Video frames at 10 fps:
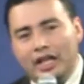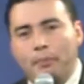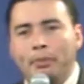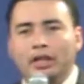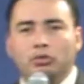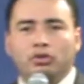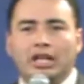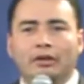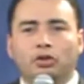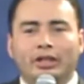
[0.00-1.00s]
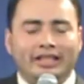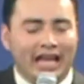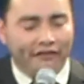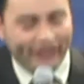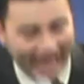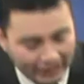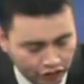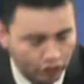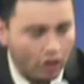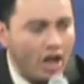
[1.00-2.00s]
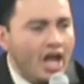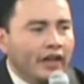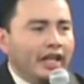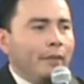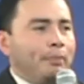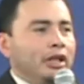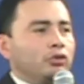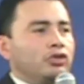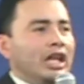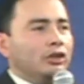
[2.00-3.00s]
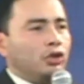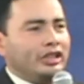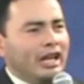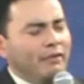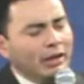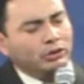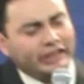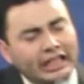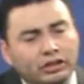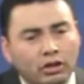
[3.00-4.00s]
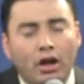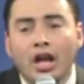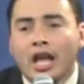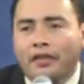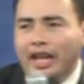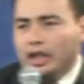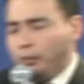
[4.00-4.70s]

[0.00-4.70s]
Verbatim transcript: del Espíritu Santo, es el abrazo del Espíritu Santo, es el bautizo del